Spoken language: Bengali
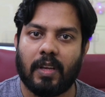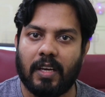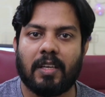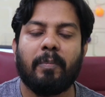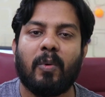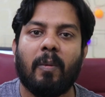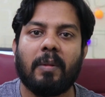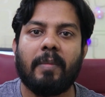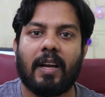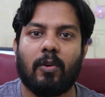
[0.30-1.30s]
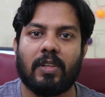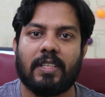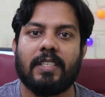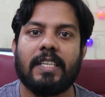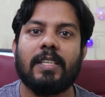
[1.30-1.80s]
একটি প্রবাদ বাক্য
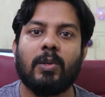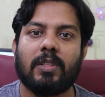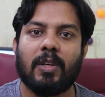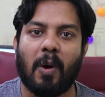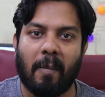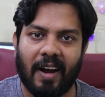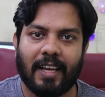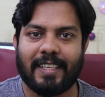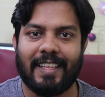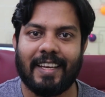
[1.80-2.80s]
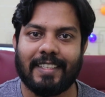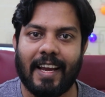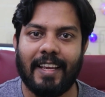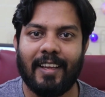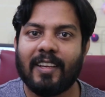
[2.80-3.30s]
আছে যেটি হচ্ছে অভাগা যেদিকে
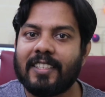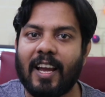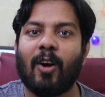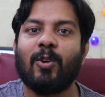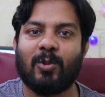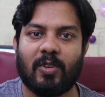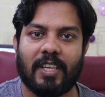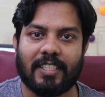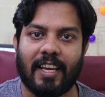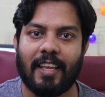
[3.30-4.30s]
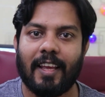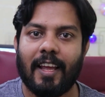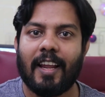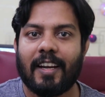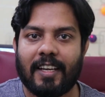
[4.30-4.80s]
যায় সাগর শুকিয়ে যায়
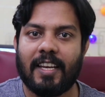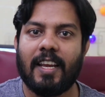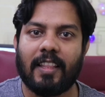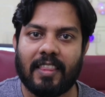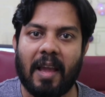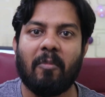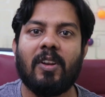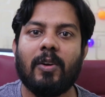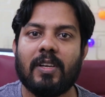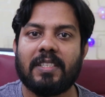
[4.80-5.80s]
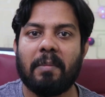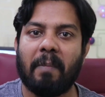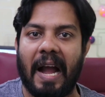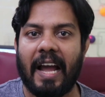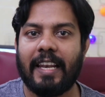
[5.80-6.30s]
ঠিক তেমনই হয়েছে
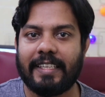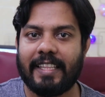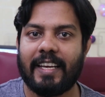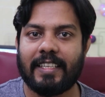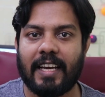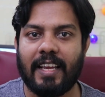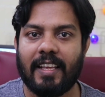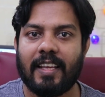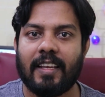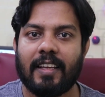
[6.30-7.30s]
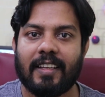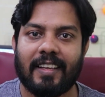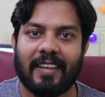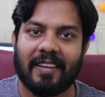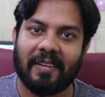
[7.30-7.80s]
বাঙালি যেদিকে যায়
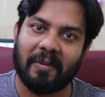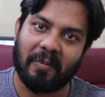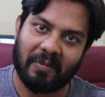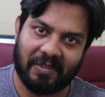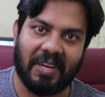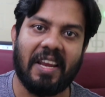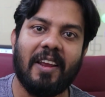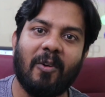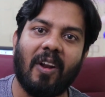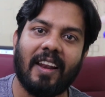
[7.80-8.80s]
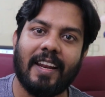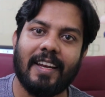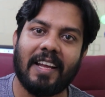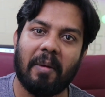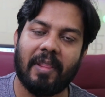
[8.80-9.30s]
যে অনলাইন
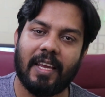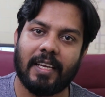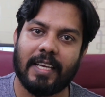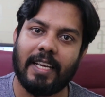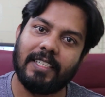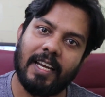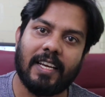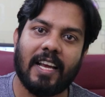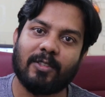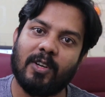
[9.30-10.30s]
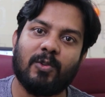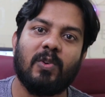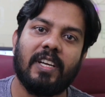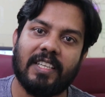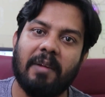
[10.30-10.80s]
ইনকামের দিকে যায় সেটি আসলে
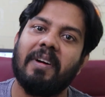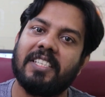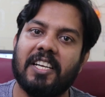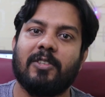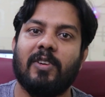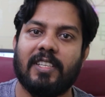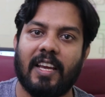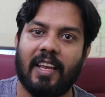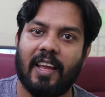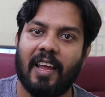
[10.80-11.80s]
শুকিয়ে যায় বা শেষ হয়ে যায়